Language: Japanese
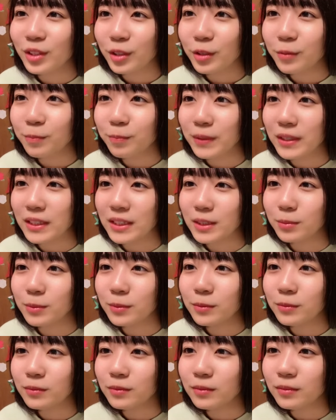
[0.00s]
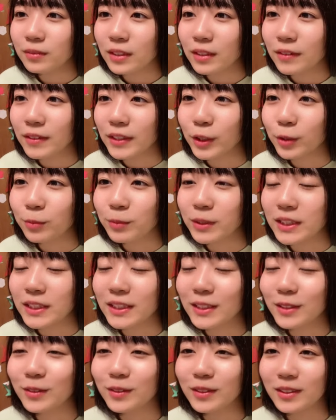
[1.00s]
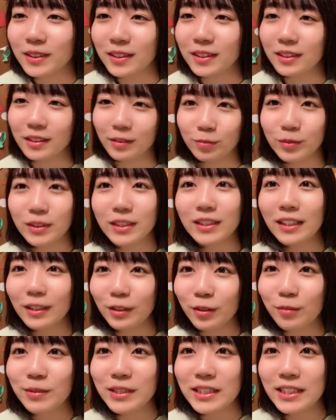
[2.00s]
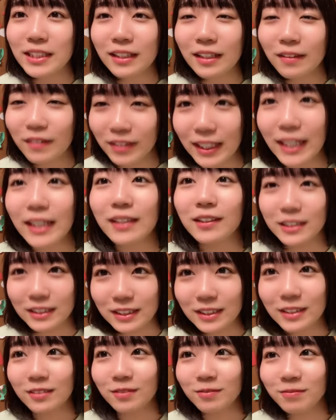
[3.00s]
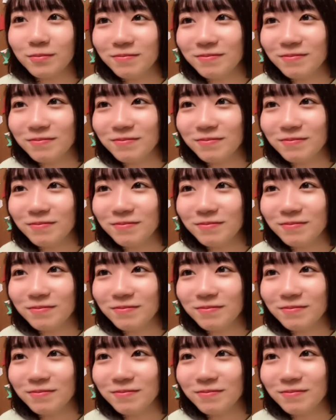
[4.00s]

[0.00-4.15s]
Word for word: キュッピー自分では人見知りだそうです絶対人見知りではないです